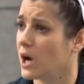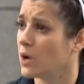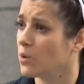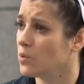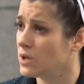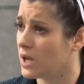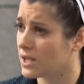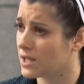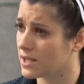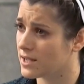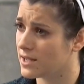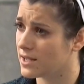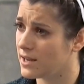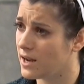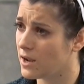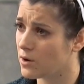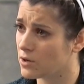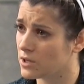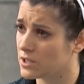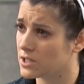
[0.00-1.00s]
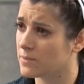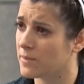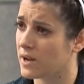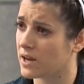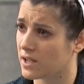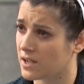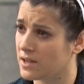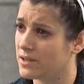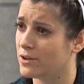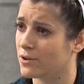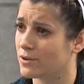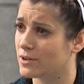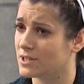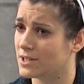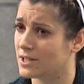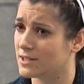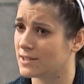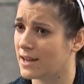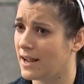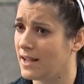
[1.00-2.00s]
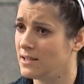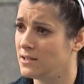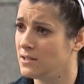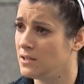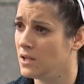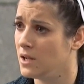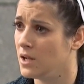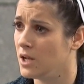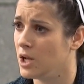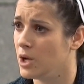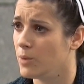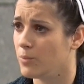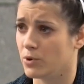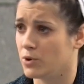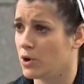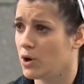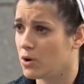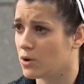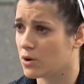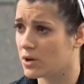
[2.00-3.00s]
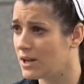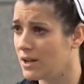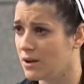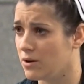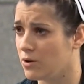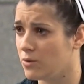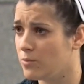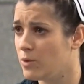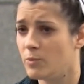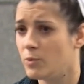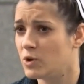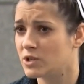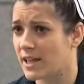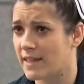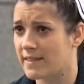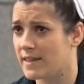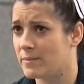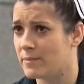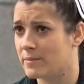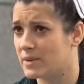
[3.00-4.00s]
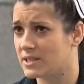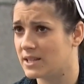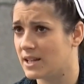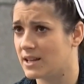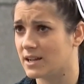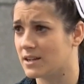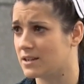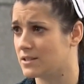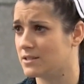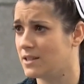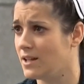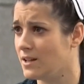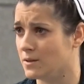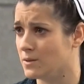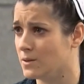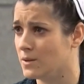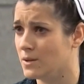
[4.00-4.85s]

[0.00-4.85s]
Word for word: alguna que quiera con ese mal genio que se traen? Pues no lo creo. Muy muerta de hambre tiene que estar.